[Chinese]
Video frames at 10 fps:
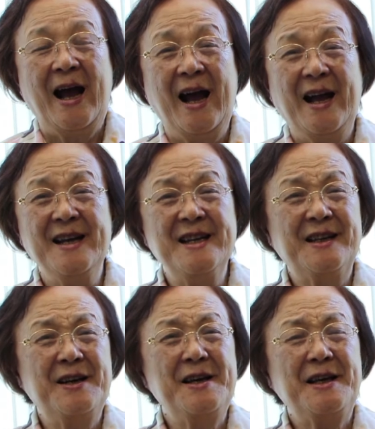啊，你
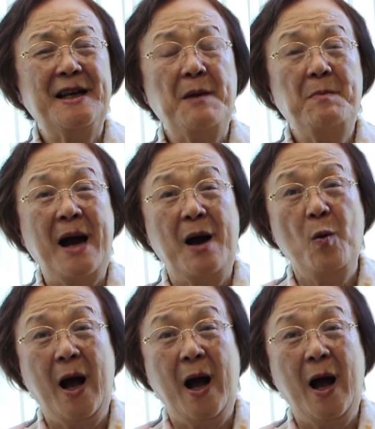可以给他盼